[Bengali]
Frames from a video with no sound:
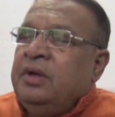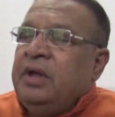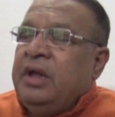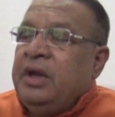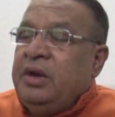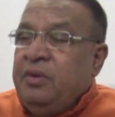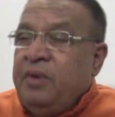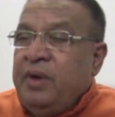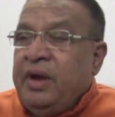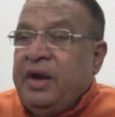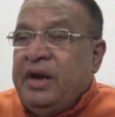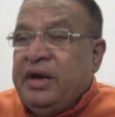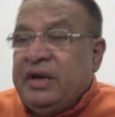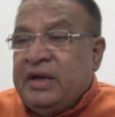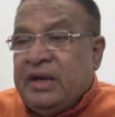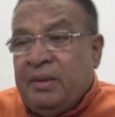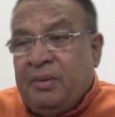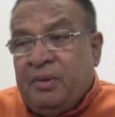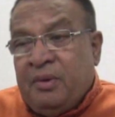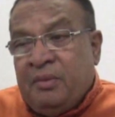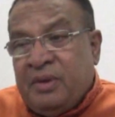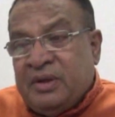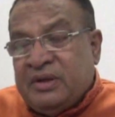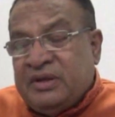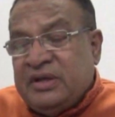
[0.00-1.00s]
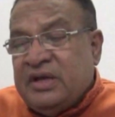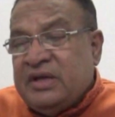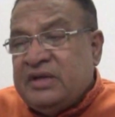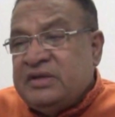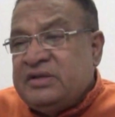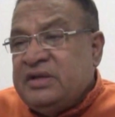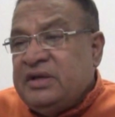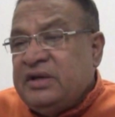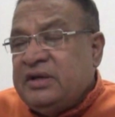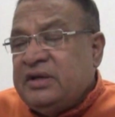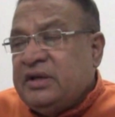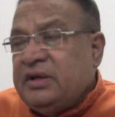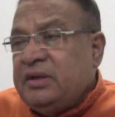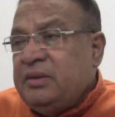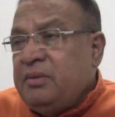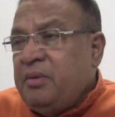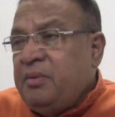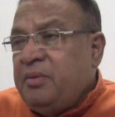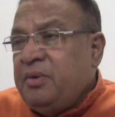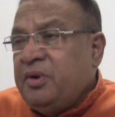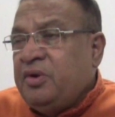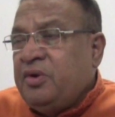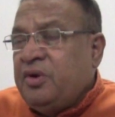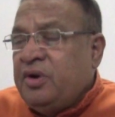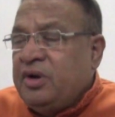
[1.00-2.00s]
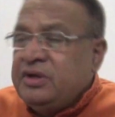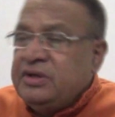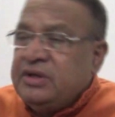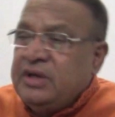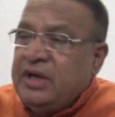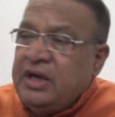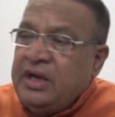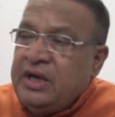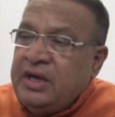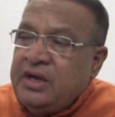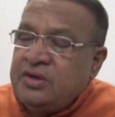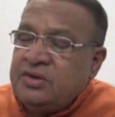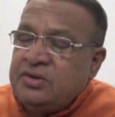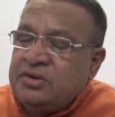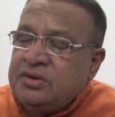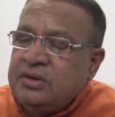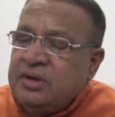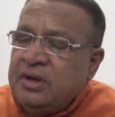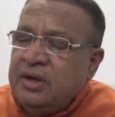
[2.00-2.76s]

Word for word: এনিওয়ে এটা আমার মাথায় আছে এটা কিভাবে করা যায় আর